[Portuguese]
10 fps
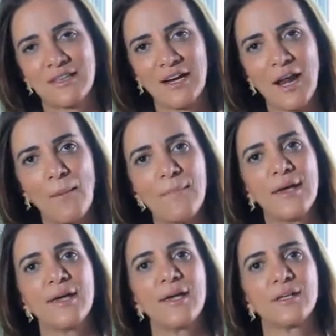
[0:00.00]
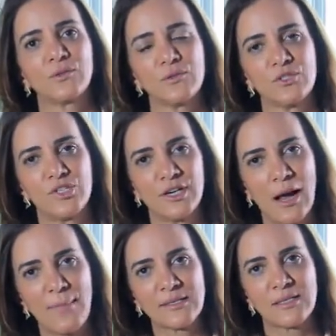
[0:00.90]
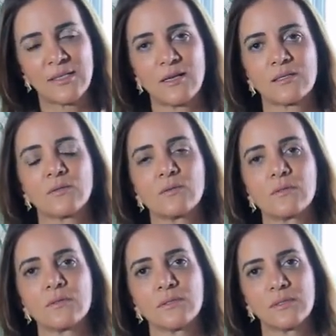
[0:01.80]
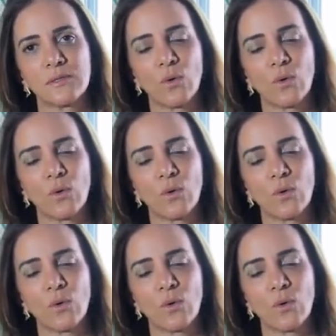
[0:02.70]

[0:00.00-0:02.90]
treinamentos, de capacitações